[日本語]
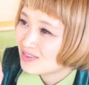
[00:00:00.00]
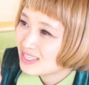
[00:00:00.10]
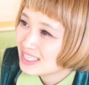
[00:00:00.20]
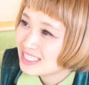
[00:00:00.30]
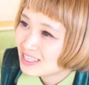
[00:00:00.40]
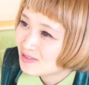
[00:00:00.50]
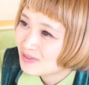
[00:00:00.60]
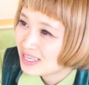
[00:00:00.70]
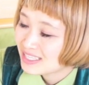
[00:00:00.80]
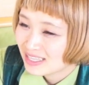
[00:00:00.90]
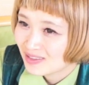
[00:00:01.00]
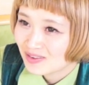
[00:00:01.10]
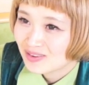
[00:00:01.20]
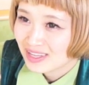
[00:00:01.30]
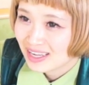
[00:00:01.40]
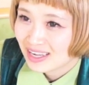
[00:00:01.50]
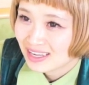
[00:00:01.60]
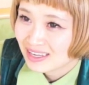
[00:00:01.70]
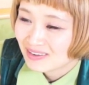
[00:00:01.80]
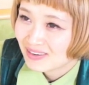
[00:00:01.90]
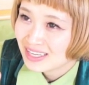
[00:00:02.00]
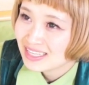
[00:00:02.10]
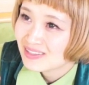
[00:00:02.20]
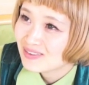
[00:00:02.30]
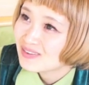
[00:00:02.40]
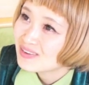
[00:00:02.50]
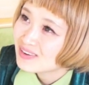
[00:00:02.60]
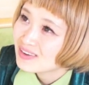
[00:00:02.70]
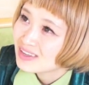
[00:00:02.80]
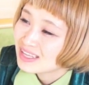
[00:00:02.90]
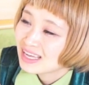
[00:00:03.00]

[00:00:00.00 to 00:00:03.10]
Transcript: おじいちゃんおばあちゃんの方言が可愛いところ